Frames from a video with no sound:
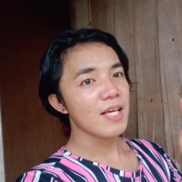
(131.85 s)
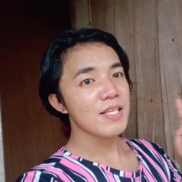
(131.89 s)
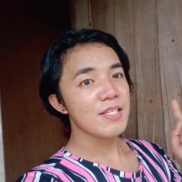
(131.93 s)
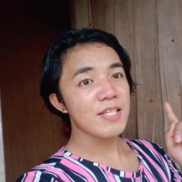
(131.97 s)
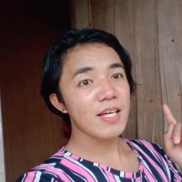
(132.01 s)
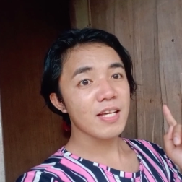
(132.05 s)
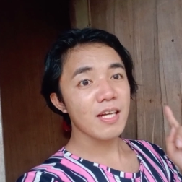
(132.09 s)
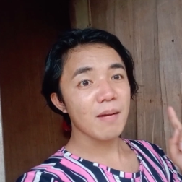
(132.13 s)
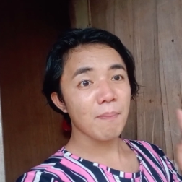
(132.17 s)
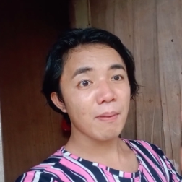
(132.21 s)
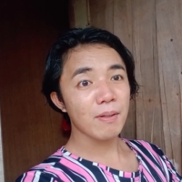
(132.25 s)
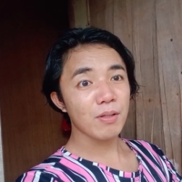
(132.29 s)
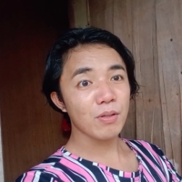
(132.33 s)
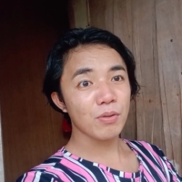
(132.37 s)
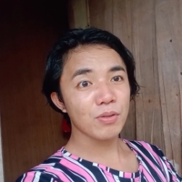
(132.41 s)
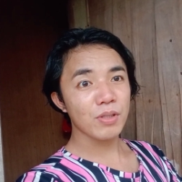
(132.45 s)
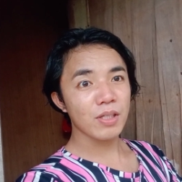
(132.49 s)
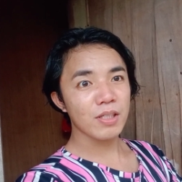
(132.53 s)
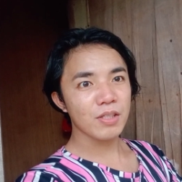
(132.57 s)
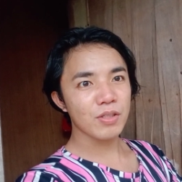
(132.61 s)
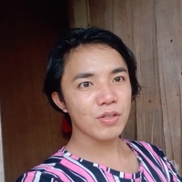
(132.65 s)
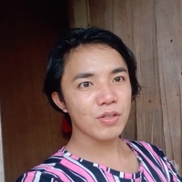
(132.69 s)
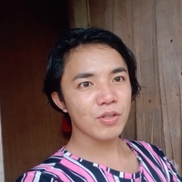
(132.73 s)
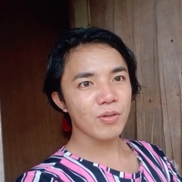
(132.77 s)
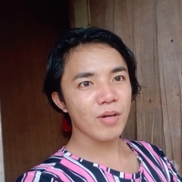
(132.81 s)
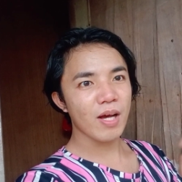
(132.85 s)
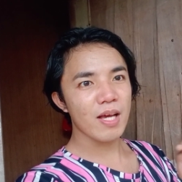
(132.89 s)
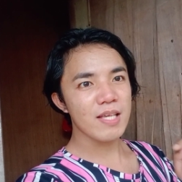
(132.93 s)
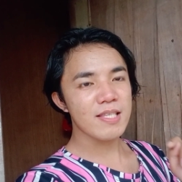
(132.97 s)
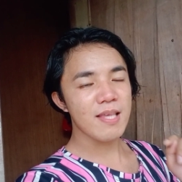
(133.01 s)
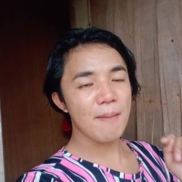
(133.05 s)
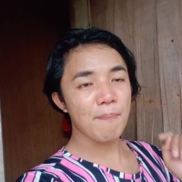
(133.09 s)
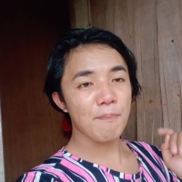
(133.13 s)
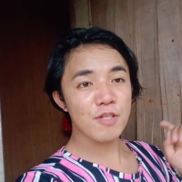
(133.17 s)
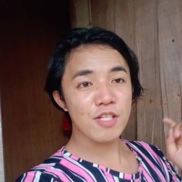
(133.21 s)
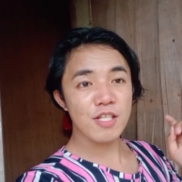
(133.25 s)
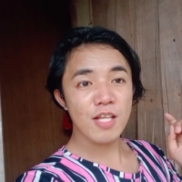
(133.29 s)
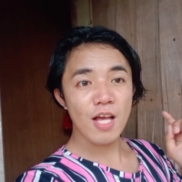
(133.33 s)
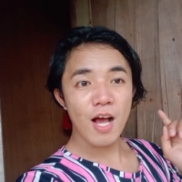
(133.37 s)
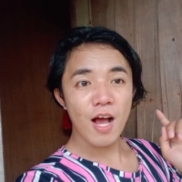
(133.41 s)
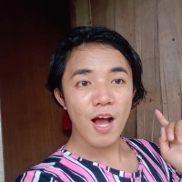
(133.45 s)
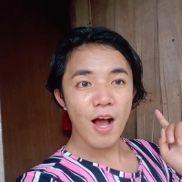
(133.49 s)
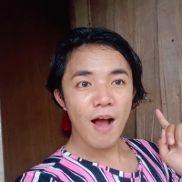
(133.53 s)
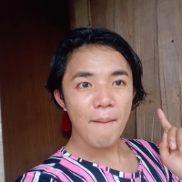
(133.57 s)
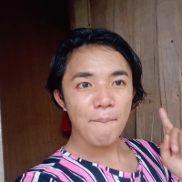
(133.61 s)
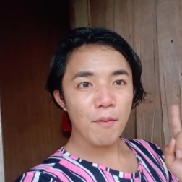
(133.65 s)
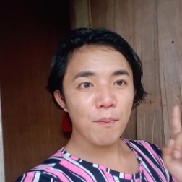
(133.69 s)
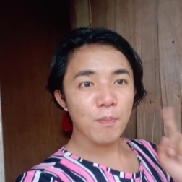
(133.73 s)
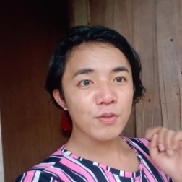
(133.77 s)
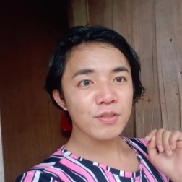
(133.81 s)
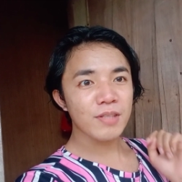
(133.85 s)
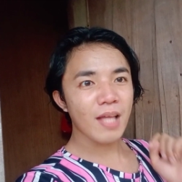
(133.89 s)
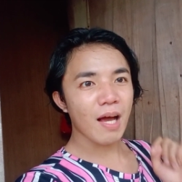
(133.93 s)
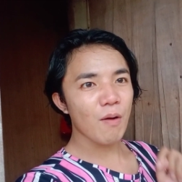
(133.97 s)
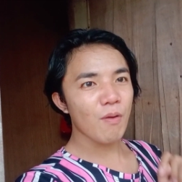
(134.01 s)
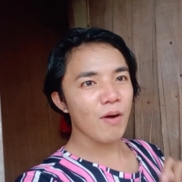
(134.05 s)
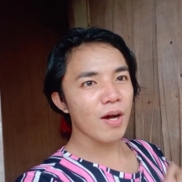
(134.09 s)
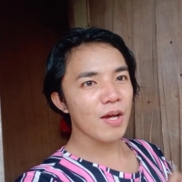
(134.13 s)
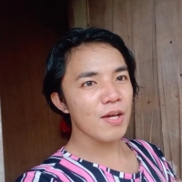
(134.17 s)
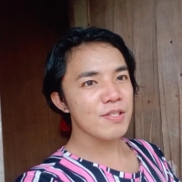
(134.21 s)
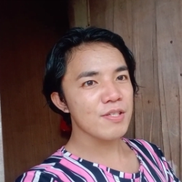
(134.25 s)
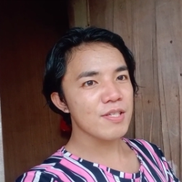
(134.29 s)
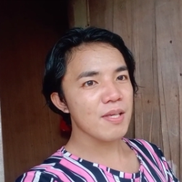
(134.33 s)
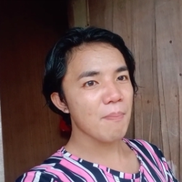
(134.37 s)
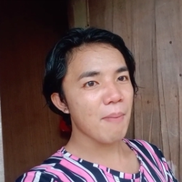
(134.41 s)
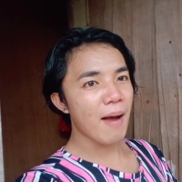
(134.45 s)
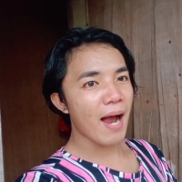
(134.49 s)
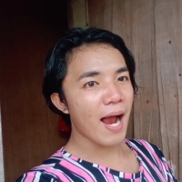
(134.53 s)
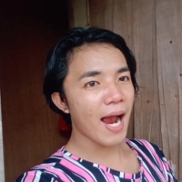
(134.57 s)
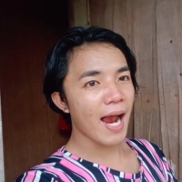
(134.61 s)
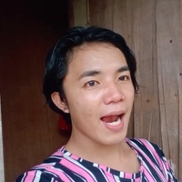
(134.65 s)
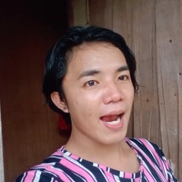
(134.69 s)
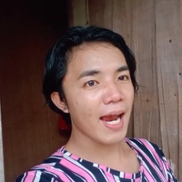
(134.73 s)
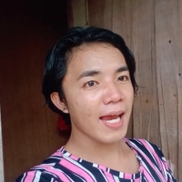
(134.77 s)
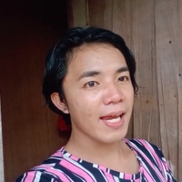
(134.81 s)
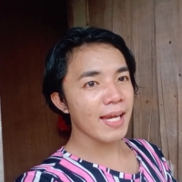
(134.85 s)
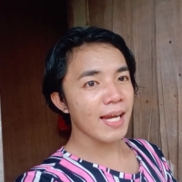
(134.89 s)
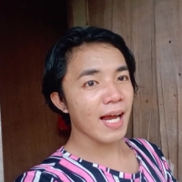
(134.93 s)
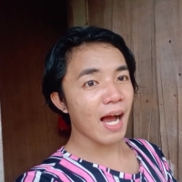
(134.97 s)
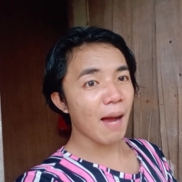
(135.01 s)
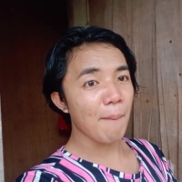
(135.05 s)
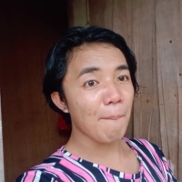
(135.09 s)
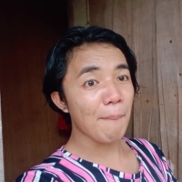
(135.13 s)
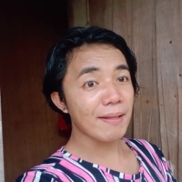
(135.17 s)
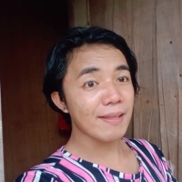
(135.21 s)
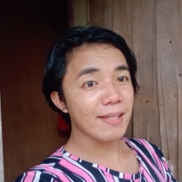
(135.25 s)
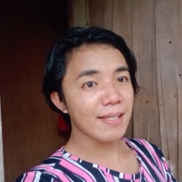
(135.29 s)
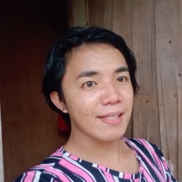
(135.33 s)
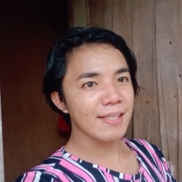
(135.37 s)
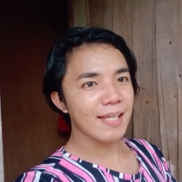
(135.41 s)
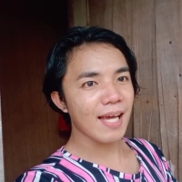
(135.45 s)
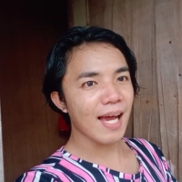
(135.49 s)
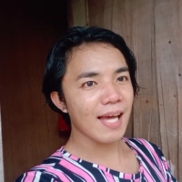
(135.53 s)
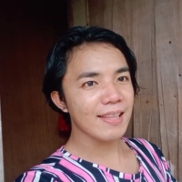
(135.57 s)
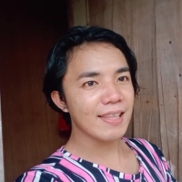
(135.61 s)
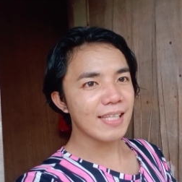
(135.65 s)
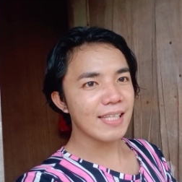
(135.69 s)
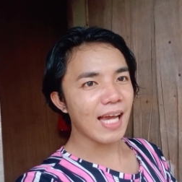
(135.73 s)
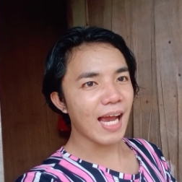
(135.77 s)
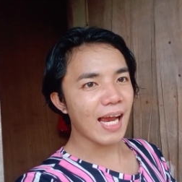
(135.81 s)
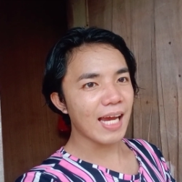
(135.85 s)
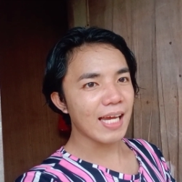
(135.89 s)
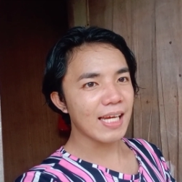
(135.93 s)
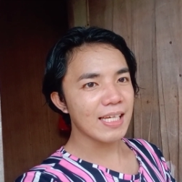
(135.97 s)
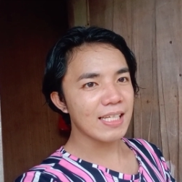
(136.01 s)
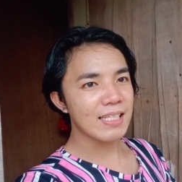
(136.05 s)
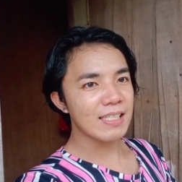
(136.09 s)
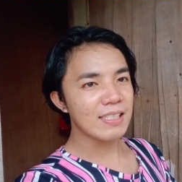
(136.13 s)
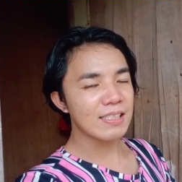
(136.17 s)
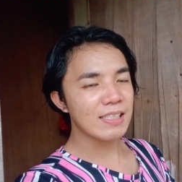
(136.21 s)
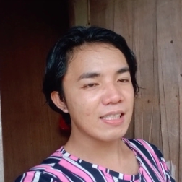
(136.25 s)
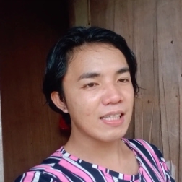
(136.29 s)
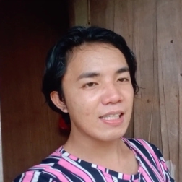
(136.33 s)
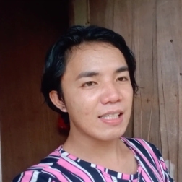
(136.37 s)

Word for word: Sana panoorin nyo ito guys. Tapos, pupunta ko ngayon sa bahay ng kapatid ni Ate Eileen